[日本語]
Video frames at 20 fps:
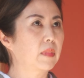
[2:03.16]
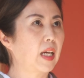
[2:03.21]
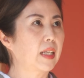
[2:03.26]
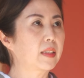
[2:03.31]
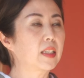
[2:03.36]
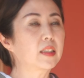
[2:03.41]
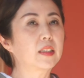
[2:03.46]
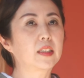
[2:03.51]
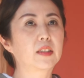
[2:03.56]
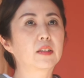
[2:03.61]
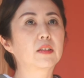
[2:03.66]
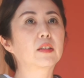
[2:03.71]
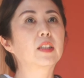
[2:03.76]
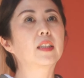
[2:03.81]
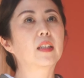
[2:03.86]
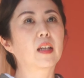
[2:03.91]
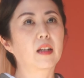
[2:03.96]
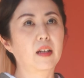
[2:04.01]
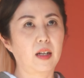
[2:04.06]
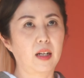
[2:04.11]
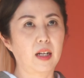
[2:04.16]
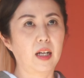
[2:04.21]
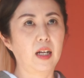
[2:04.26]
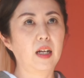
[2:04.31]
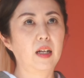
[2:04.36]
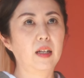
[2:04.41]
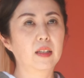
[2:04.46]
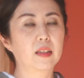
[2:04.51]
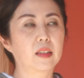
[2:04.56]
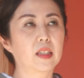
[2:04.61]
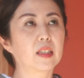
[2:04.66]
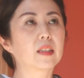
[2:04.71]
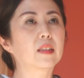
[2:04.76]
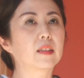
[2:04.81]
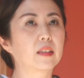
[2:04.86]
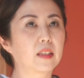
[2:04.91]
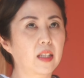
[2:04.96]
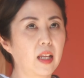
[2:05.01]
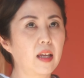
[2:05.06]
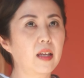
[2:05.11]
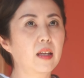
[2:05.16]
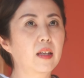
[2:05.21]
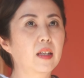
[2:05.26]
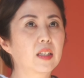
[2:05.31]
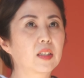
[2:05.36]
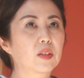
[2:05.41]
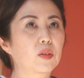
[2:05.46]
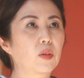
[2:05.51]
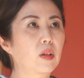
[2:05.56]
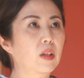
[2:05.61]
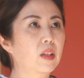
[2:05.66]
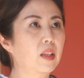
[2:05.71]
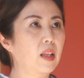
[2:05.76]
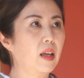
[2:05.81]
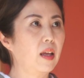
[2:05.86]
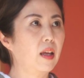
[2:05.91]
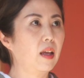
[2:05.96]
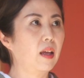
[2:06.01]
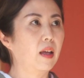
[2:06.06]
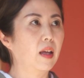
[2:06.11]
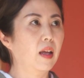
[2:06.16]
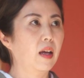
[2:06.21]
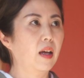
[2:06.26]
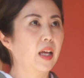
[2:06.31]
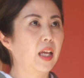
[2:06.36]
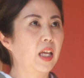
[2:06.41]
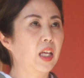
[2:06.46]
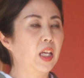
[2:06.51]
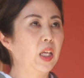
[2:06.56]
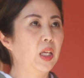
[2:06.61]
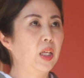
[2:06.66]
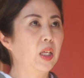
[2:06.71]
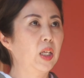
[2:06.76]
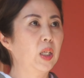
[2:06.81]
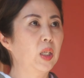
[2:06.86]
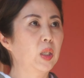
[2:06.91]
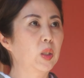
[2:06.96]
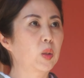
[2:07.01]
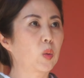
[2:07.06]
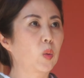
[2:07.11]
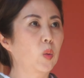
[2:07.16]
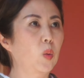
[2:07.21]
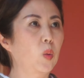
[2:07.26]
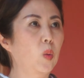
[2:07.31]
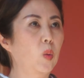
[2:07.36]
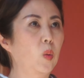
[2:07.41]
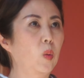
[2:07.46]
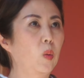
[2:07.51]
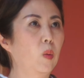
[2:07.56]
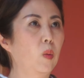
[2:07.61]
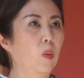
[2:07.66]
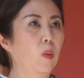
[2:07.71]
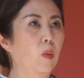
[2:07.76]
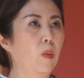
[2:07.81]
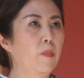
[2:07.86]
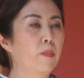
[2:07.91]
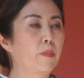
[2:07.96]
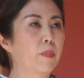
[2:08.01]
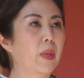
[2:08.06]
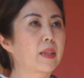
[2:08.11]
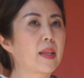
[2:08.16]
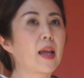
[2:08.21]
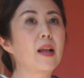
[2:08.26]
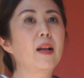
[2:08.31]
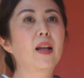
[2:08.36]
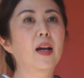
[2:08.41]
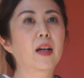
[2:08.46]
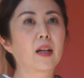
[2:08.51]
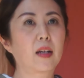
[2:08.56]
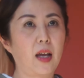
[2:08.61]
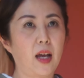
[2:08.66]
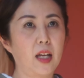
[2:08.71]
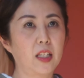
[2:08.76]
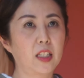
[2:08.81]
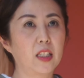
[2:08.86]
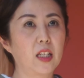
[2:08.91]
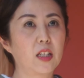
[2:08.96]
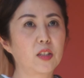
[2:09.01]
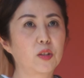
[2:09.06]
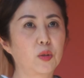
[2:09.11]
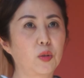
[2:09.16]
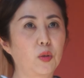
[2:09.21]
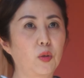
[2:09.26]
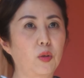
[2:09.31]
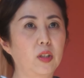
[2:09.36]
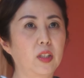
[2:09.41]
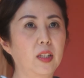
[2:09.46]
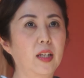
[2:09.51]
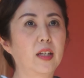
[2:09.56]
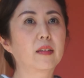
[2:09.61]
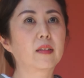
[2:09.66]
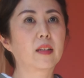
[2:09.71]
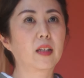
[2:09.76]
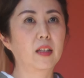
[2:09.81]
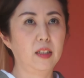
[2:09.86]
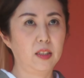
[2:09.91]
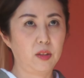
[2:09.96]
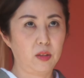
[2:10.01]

二十歳過ぎてからですねそれで、えーとまあ、展覧会に出すようになったり、